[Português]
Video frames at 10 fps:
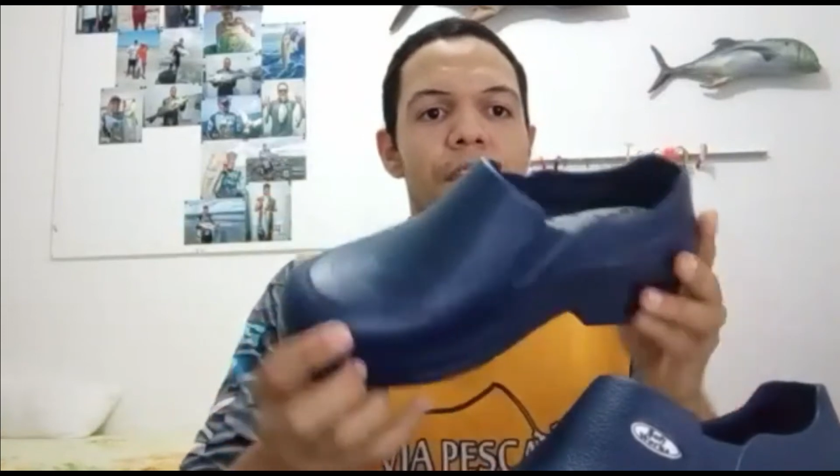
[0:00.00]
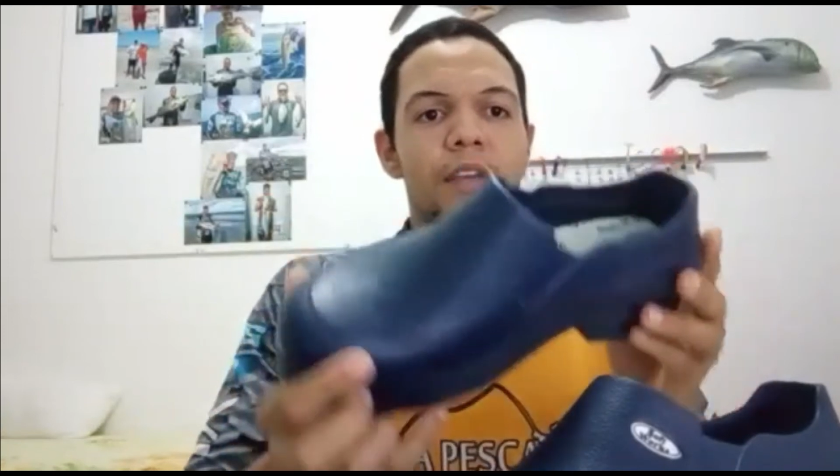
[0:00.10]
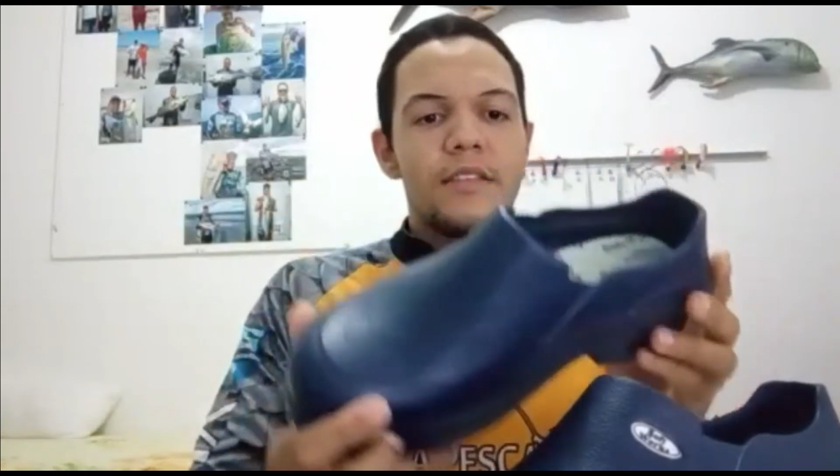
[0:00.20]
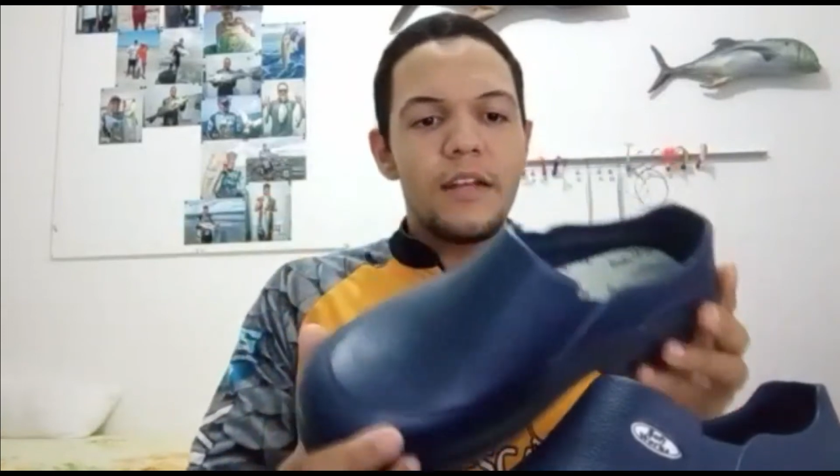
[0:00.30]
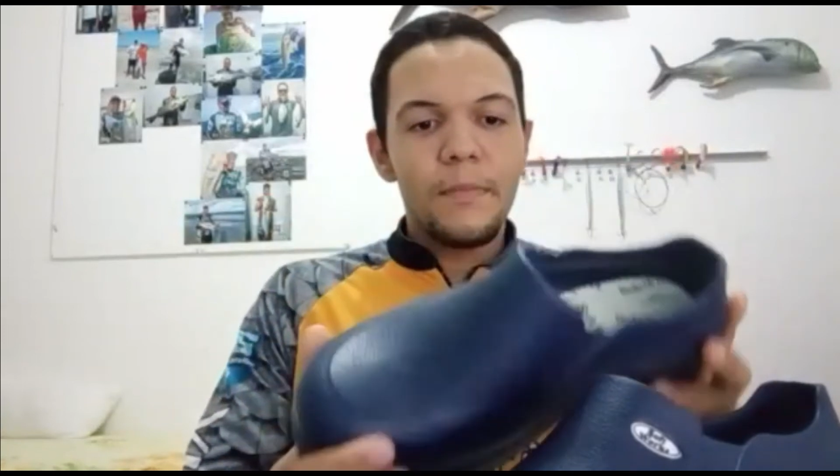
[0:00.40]

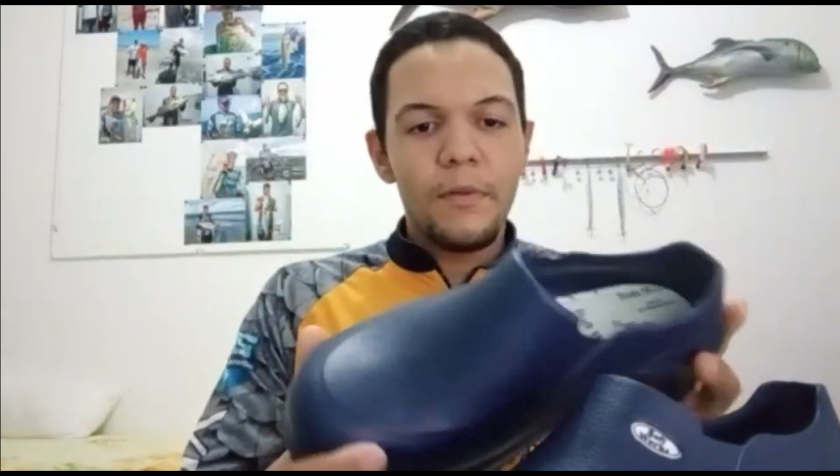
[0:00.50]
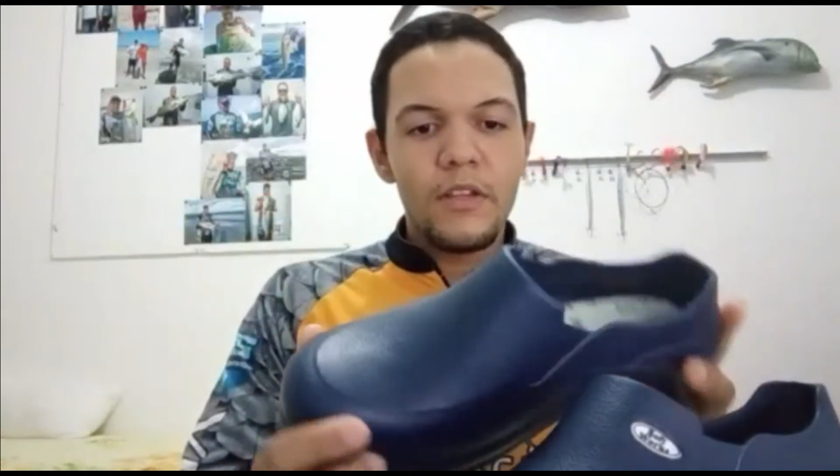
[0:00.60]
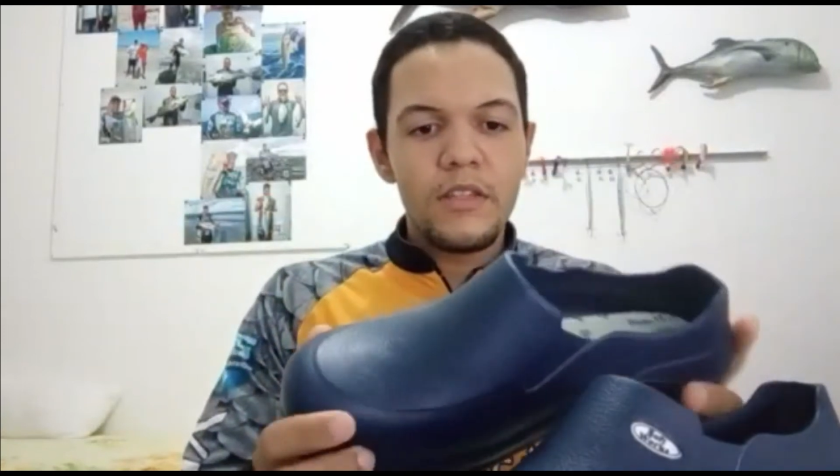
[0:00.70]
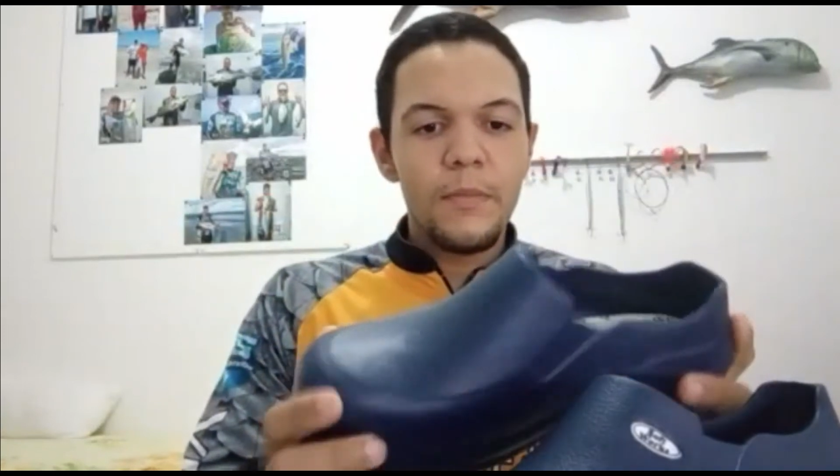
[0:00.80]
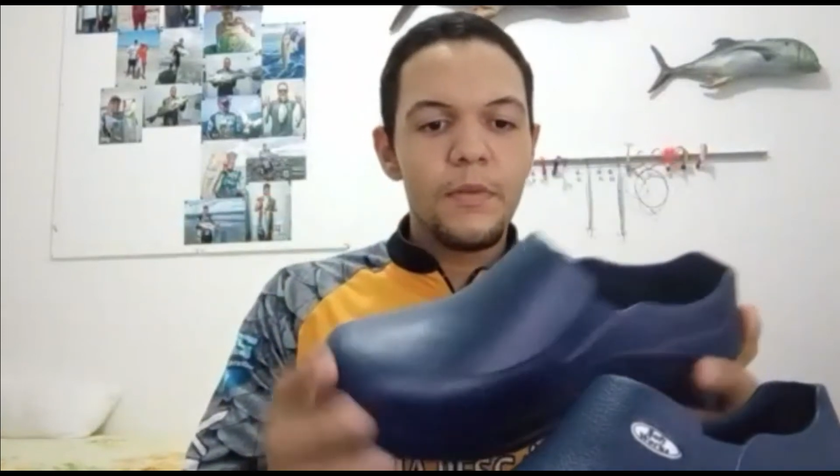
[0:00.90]
Esse aqui, por
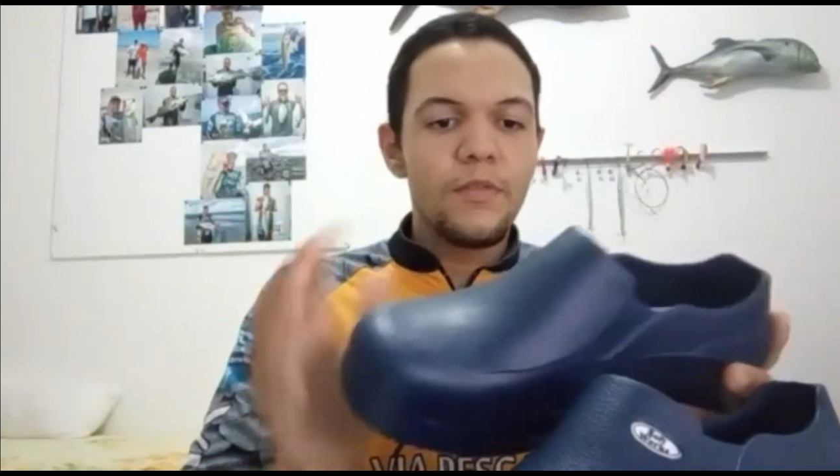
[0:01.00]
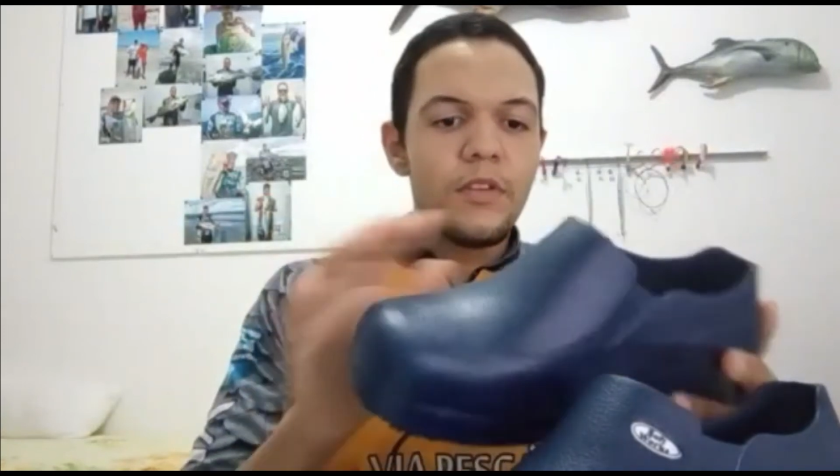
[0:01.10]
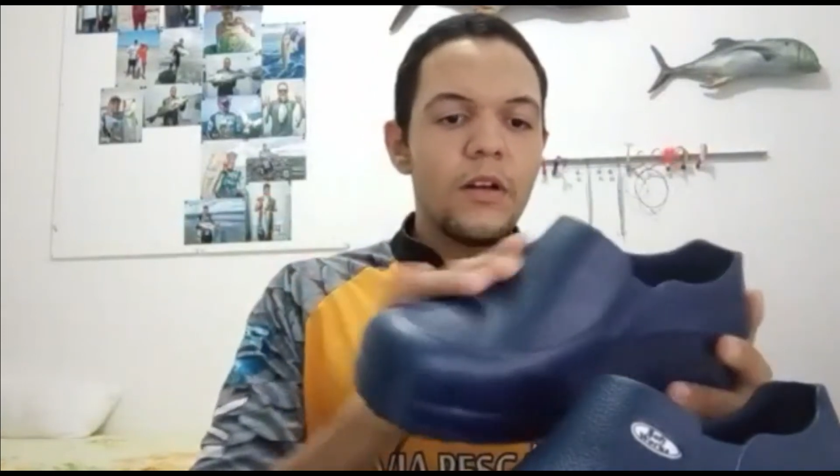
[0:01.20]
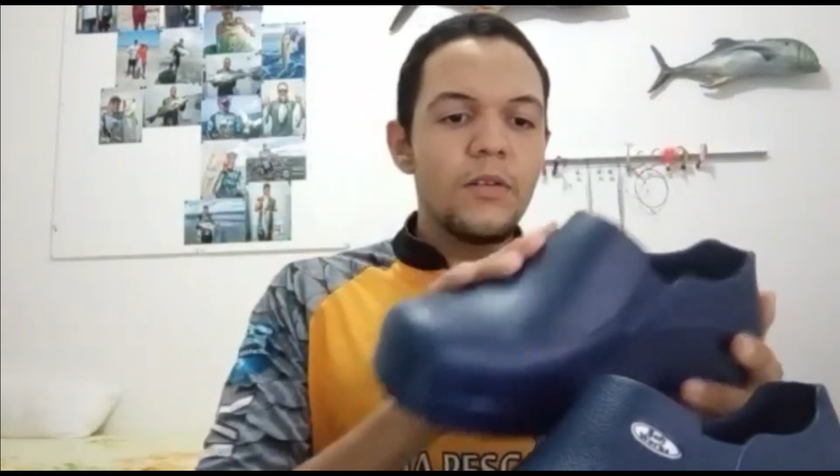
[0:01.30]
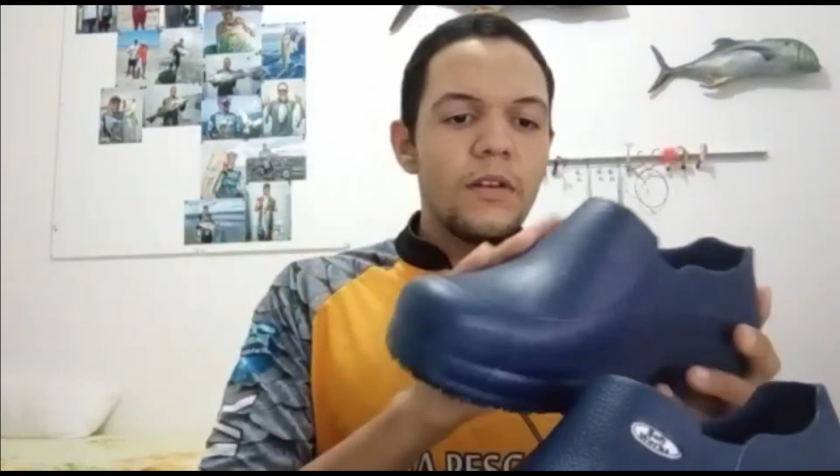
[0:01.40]
exemplo, eu vou
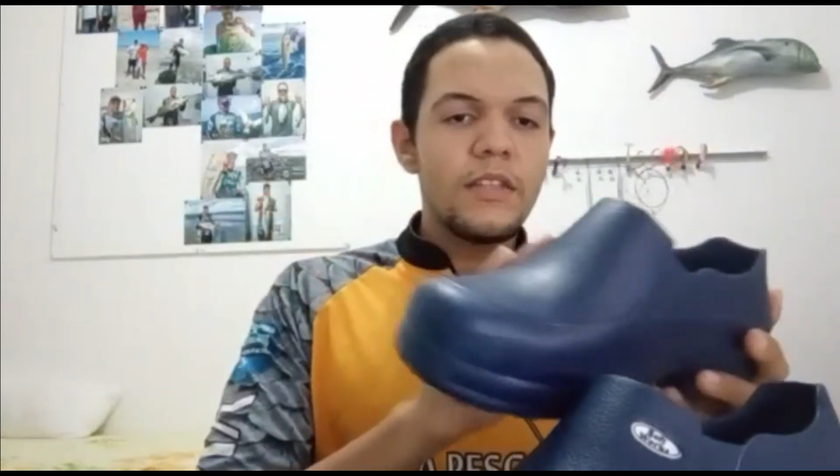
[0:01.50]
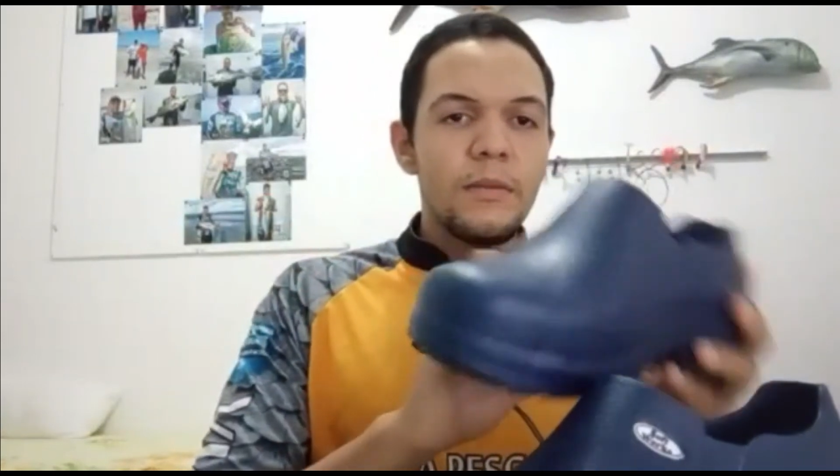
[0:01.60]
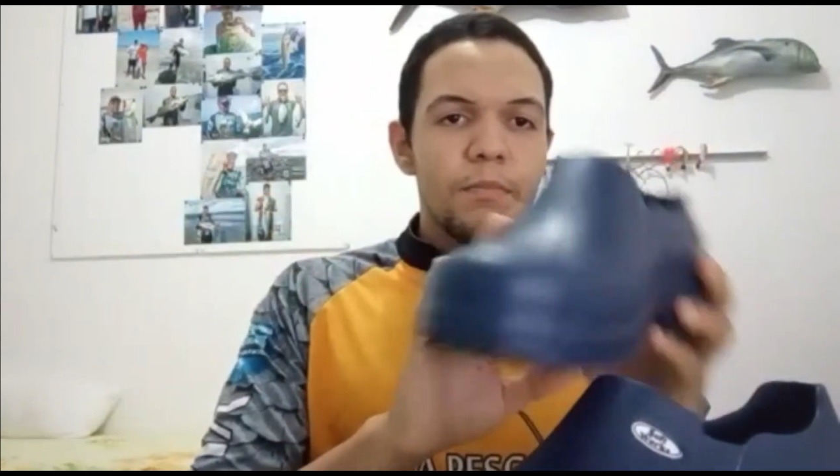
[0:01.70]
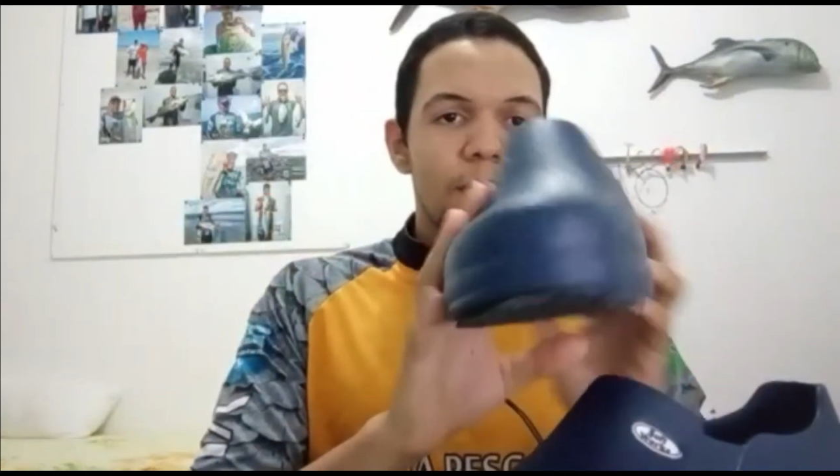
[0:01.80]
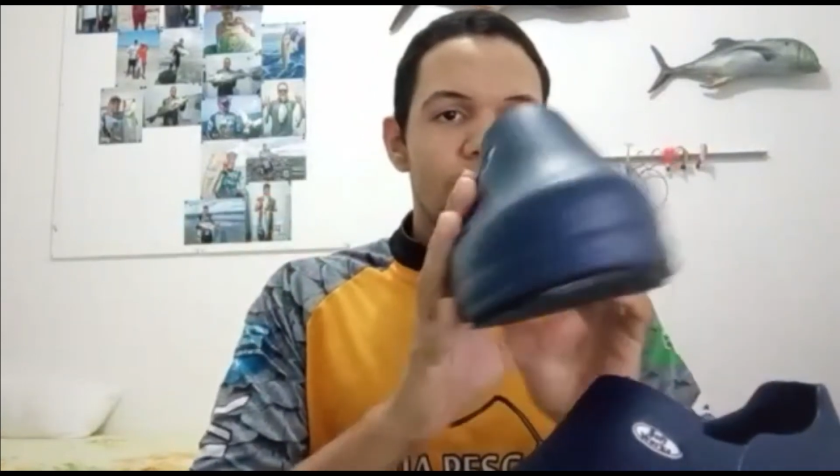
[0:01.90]
dar um
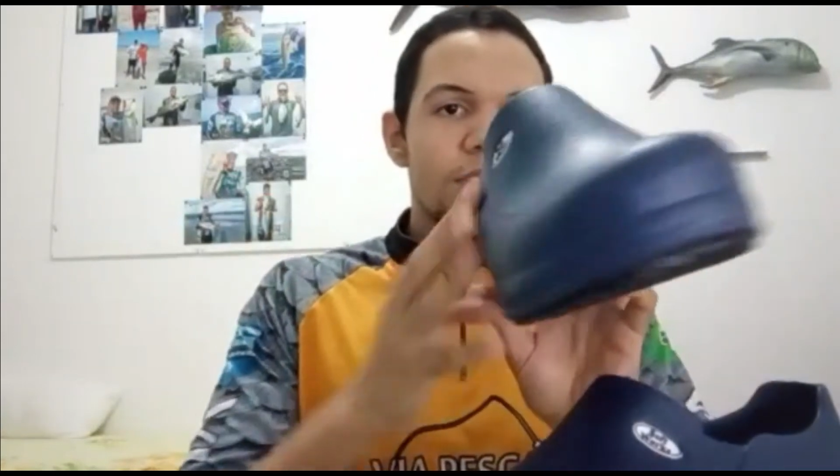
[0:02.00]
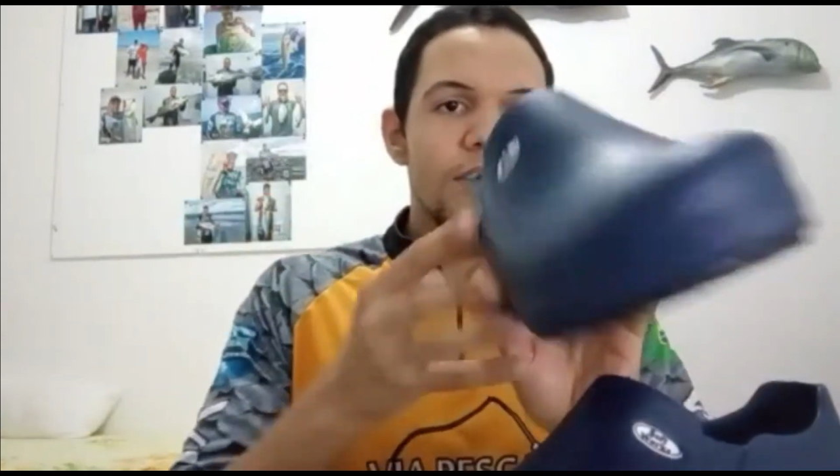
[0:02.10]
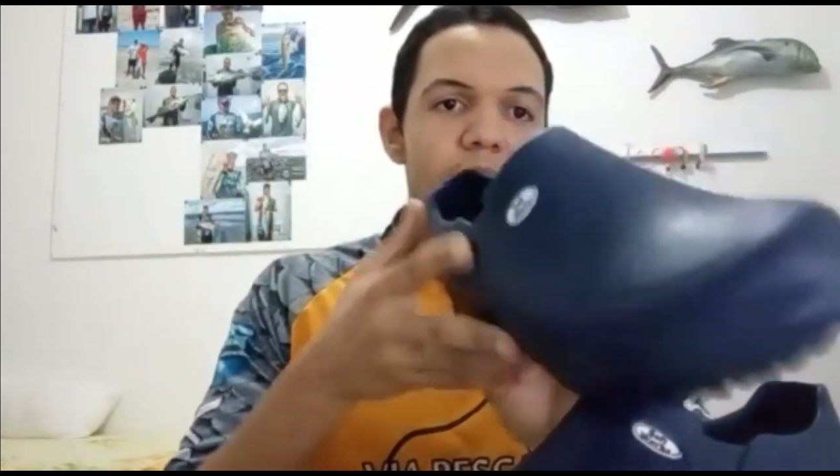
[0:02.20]
exemplo para vocês,